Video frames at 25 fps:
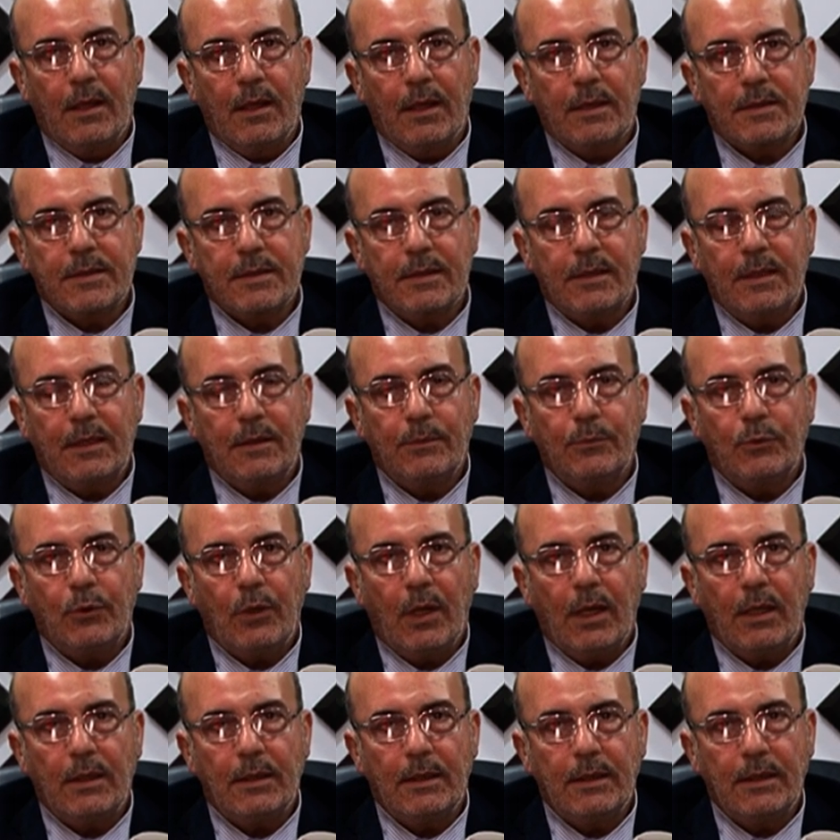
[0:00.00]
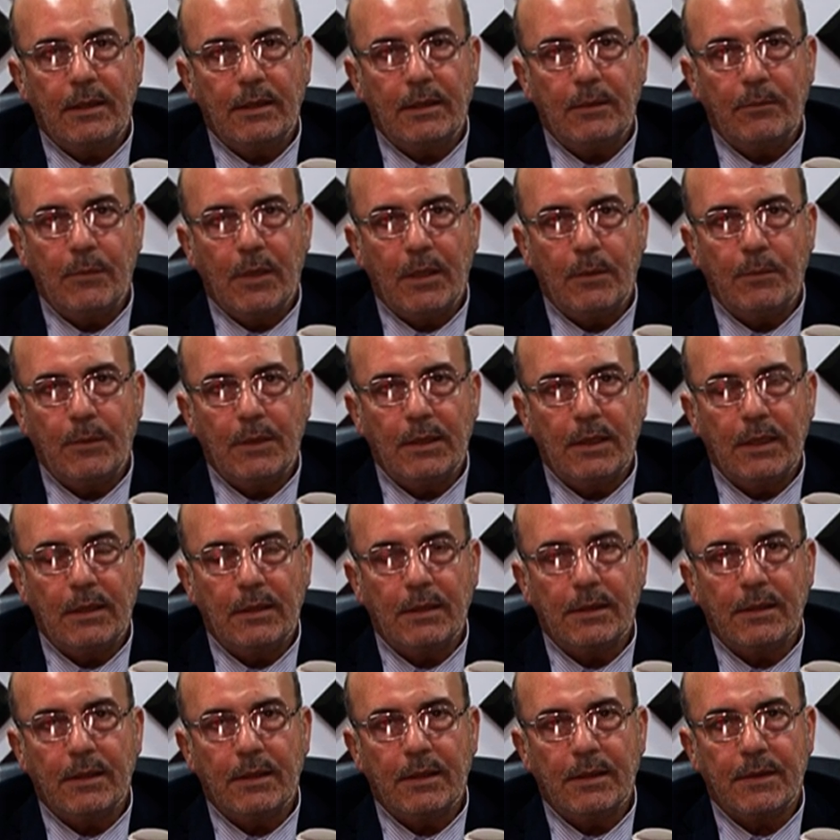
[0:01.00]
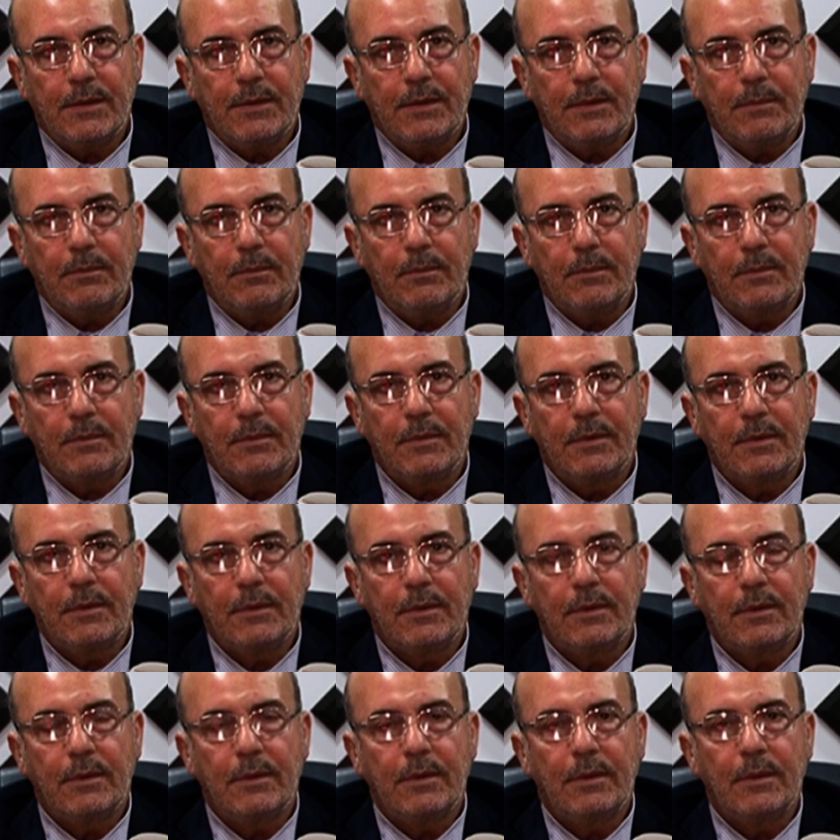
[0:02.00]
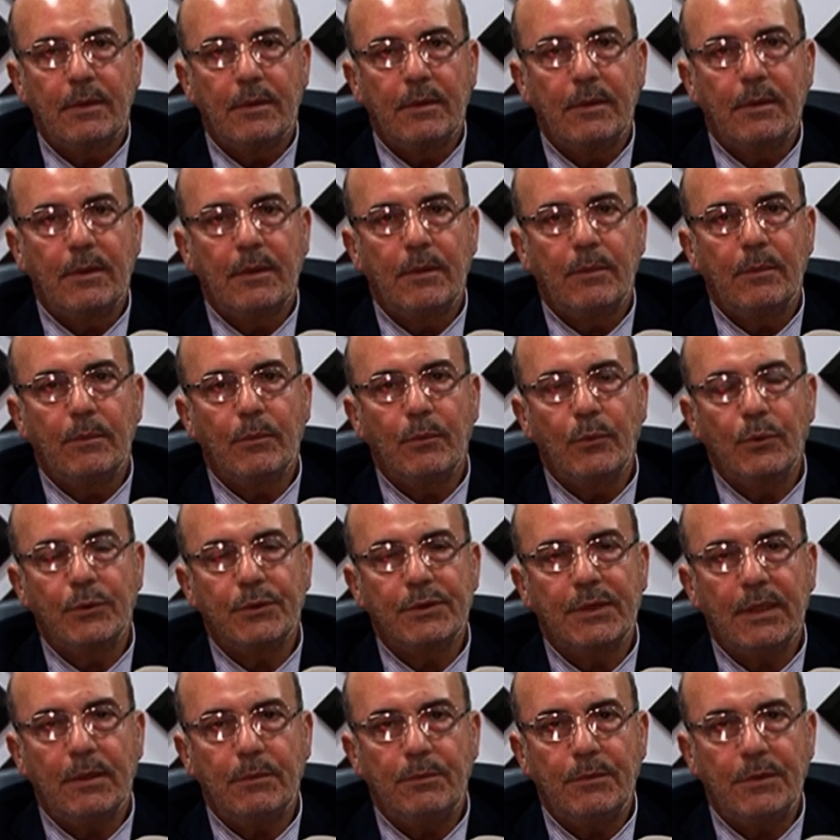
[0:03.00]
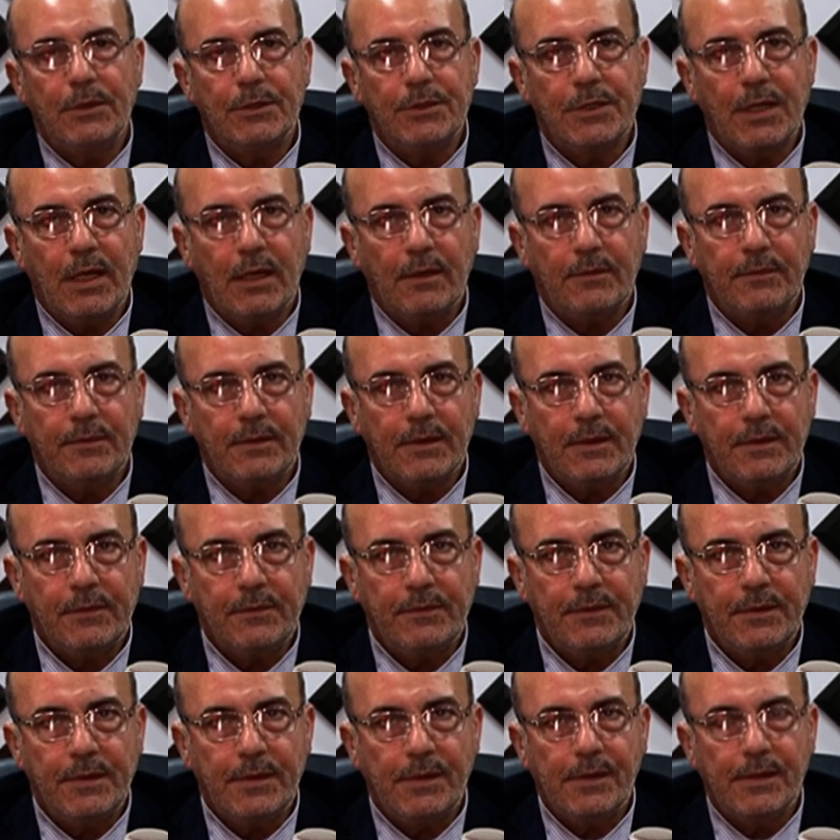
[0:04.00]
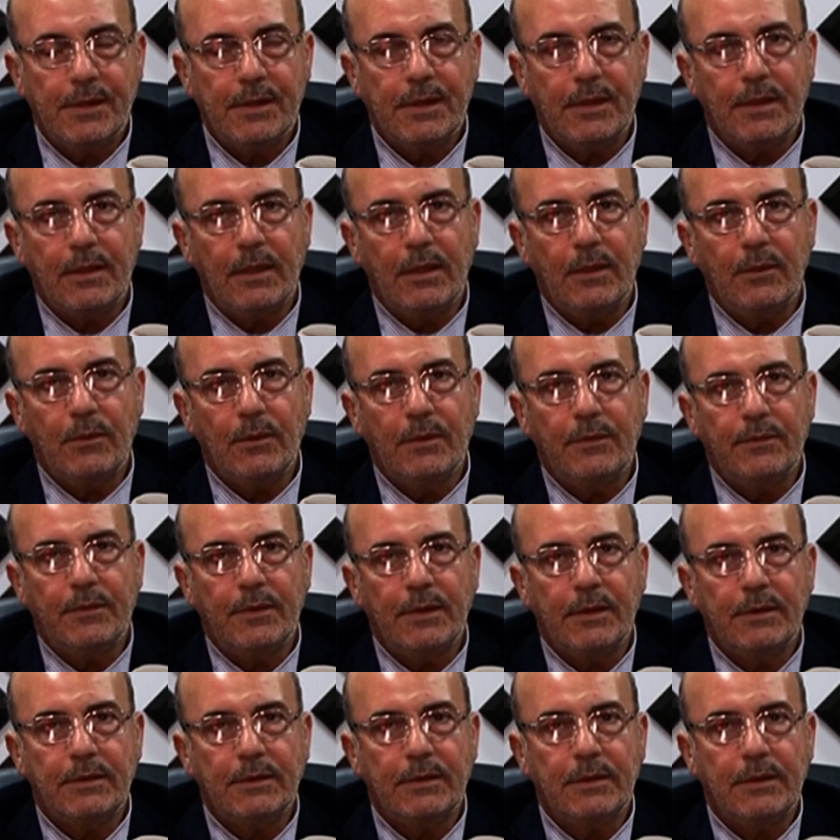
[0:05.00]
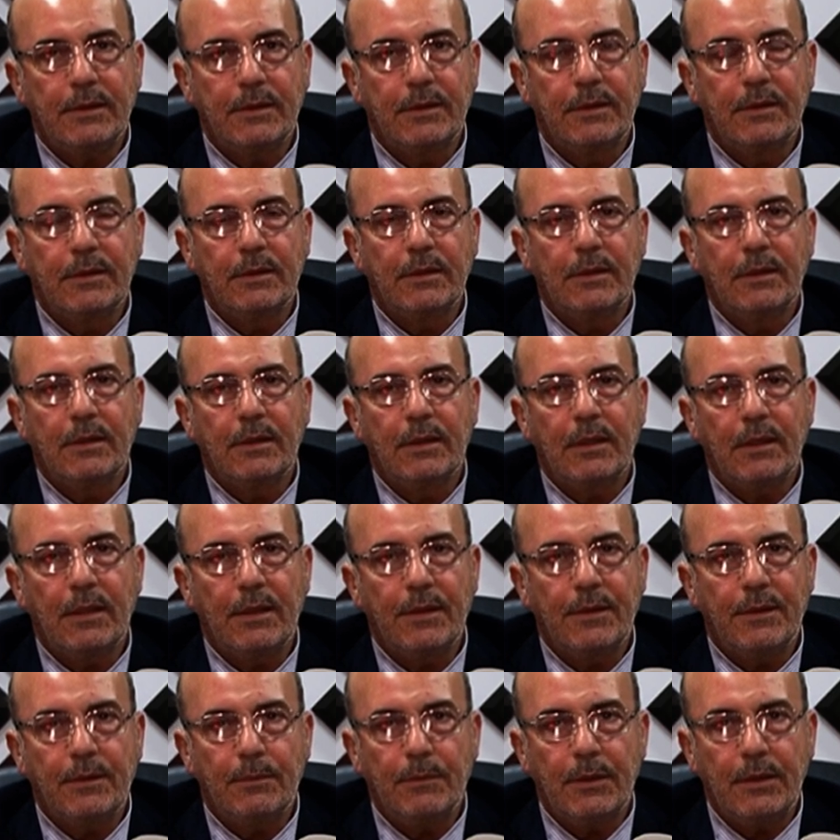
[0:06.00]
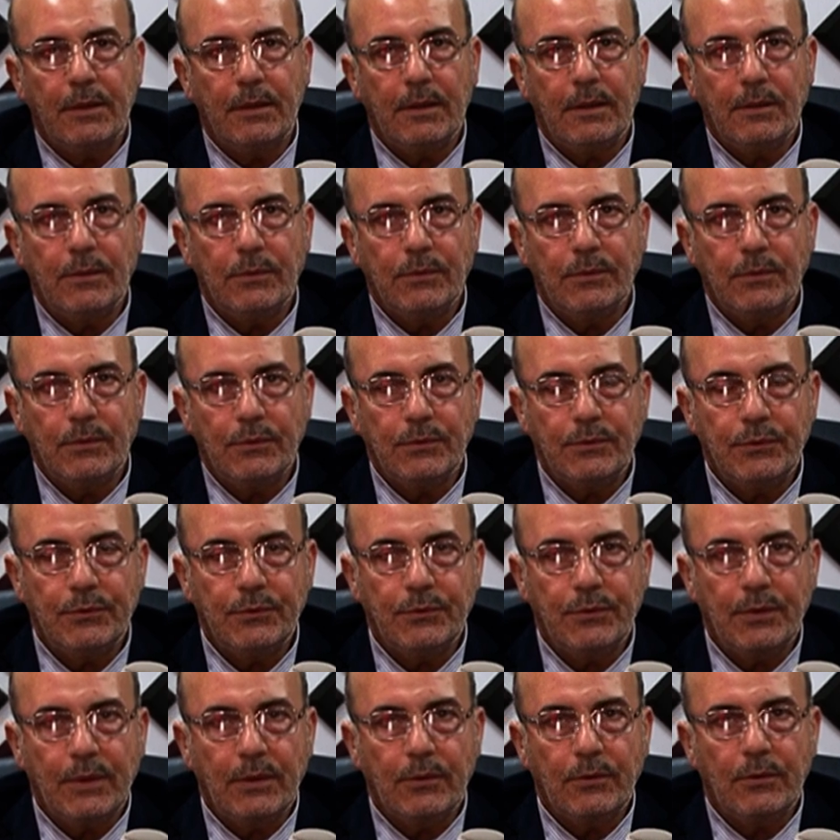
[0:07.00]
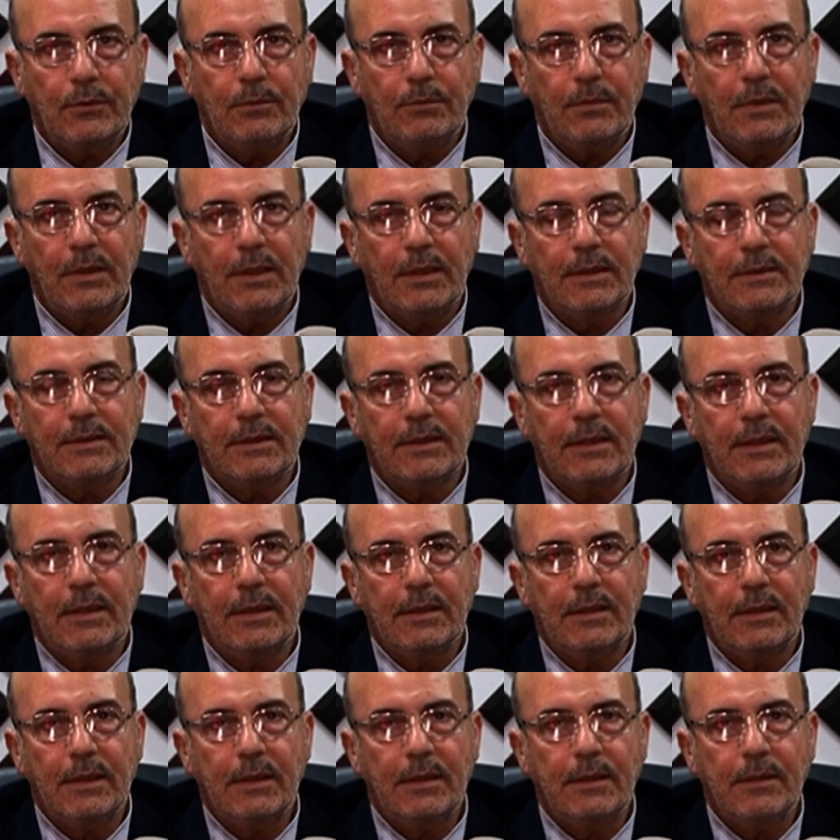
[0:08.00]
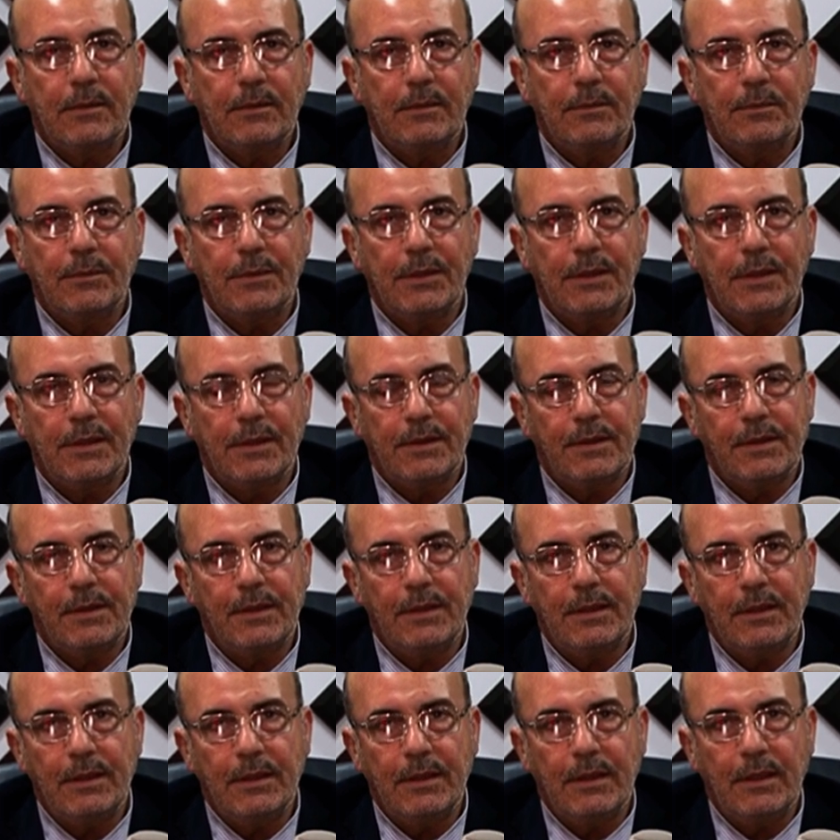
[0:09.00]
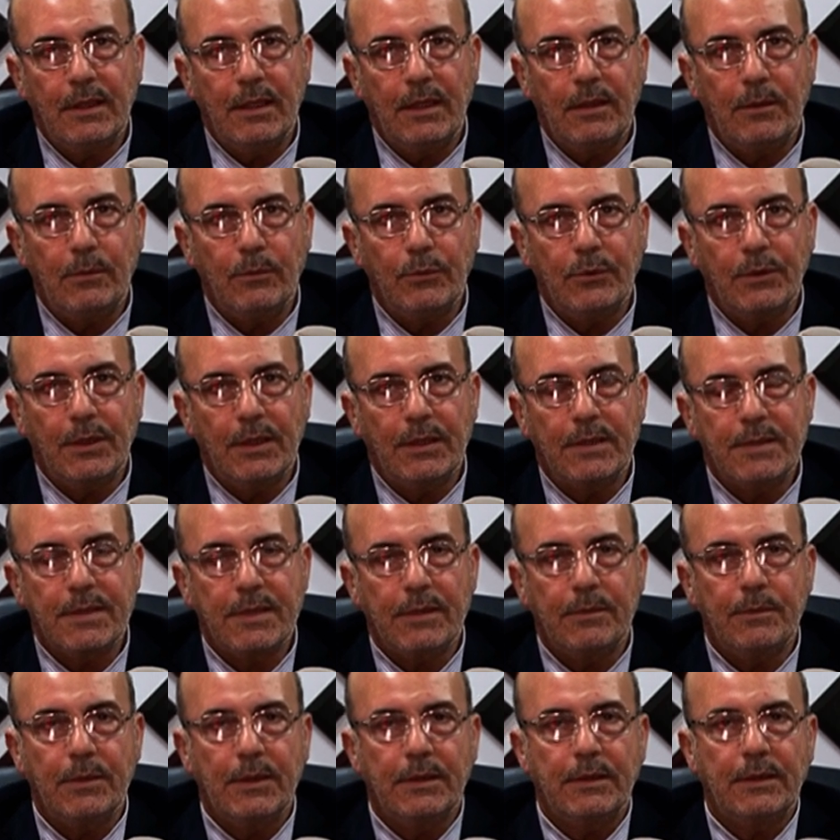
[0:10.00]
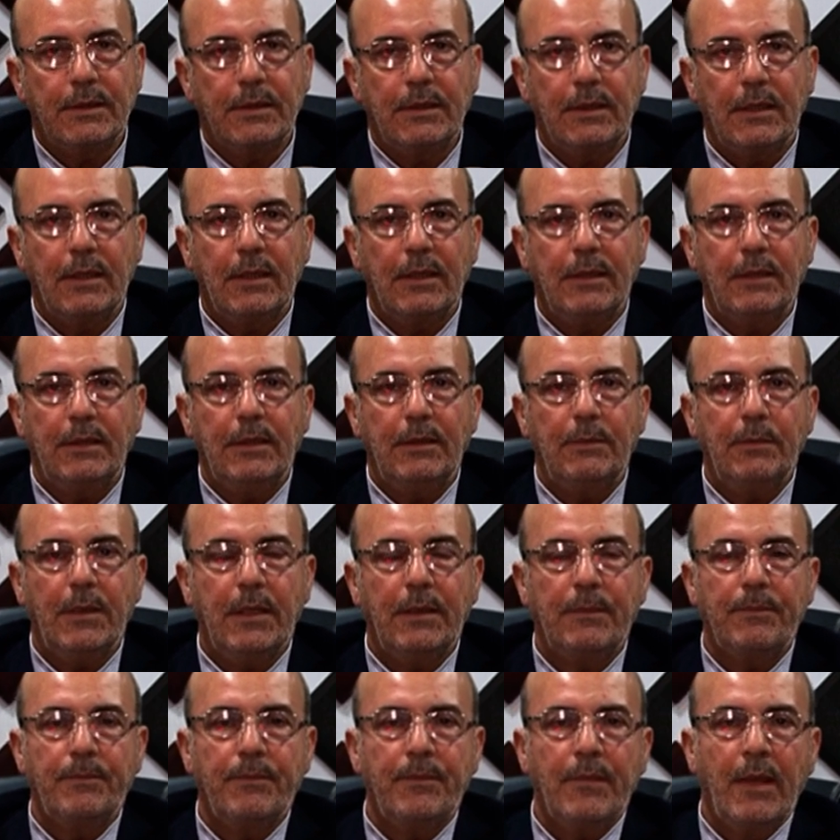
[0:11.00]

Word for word: السلام على إمامنا الكاظم موسى بن جعفر في ذكرى وفاته عظم الله أجوركم أعزائنا بهذه المناسبة الأليمة